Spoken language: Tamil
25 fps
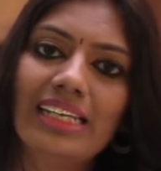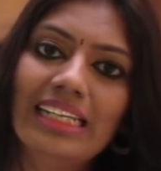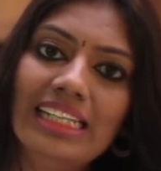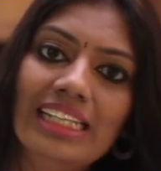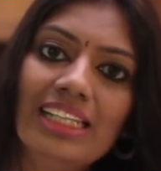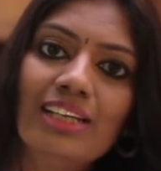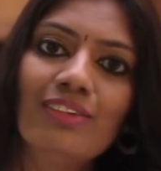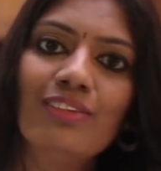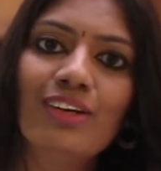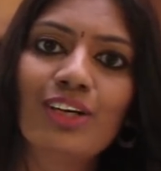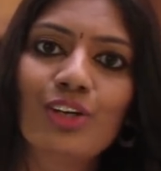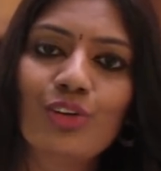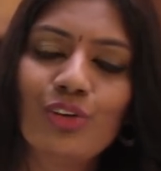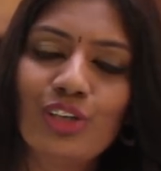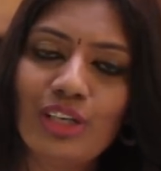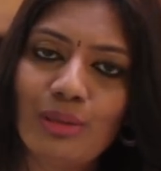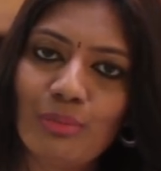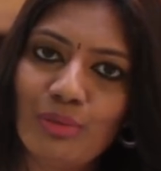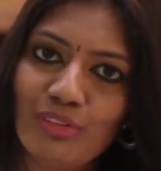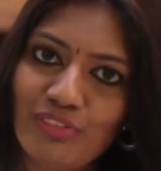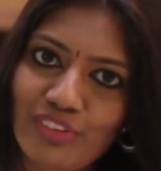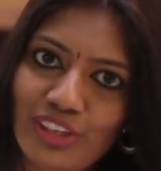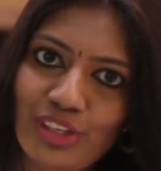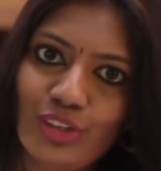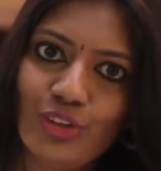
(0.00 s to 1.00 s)
இந்த வாரம்
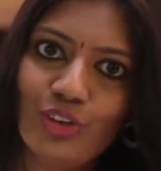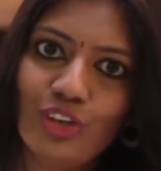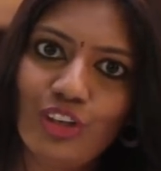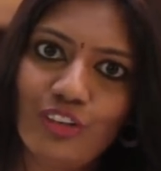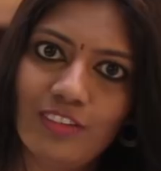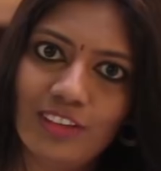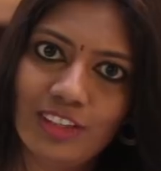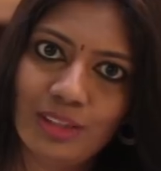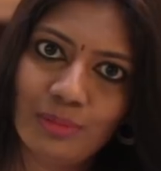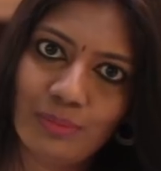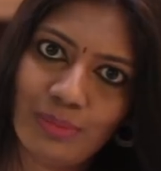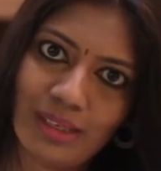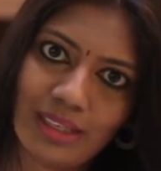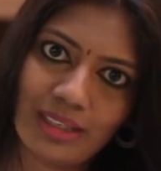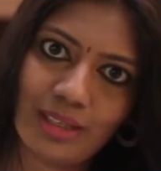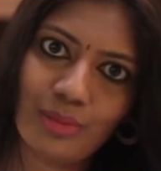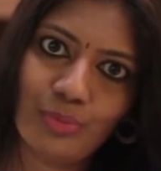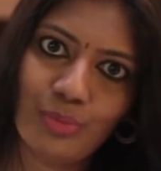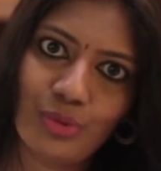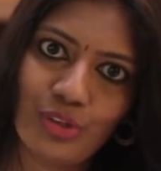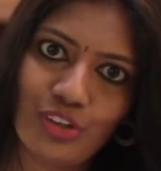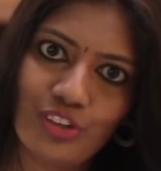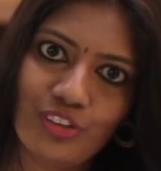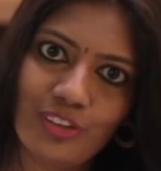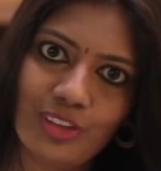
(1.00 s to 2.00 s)
நம்ம வீடியோவில் வந்து
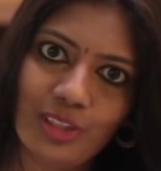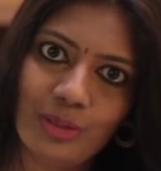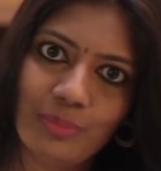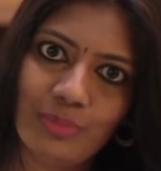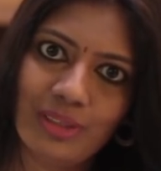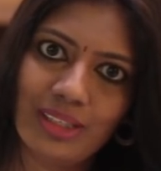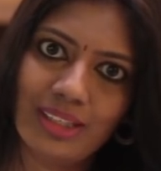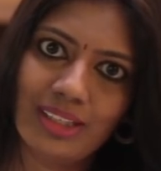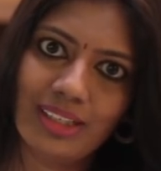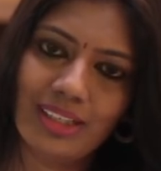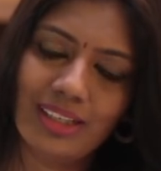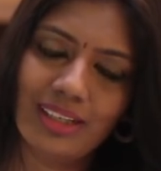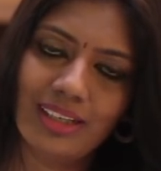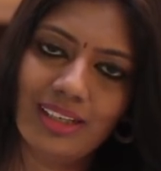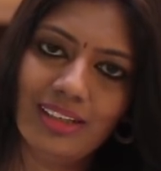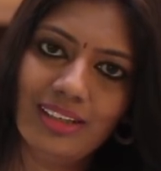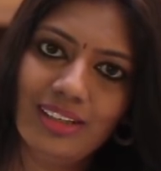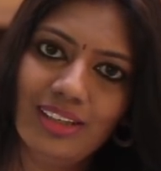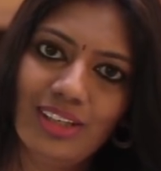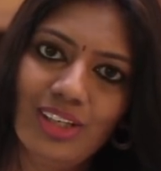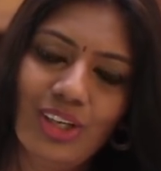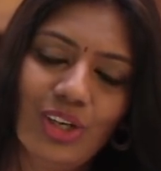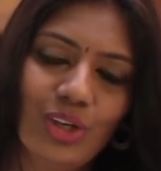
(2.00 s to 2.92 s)
பார்க்க போகிறது வந்து பார்த்திங்கன்னா